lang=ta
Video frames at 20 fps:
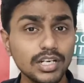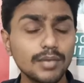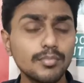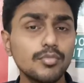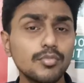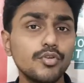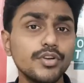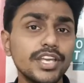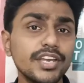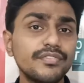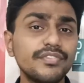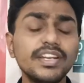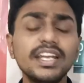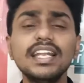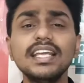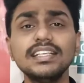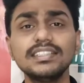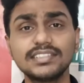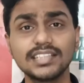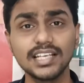நம்மளுடைய
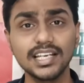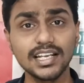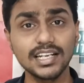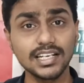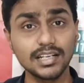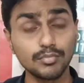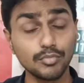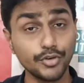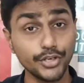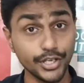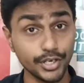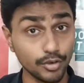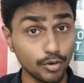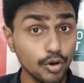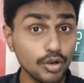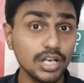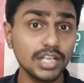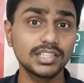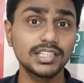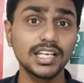ஃபீலிங்ஸை நம்மளுடைய
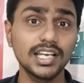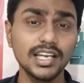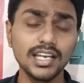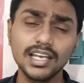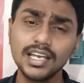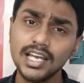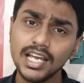நோக்கத்தை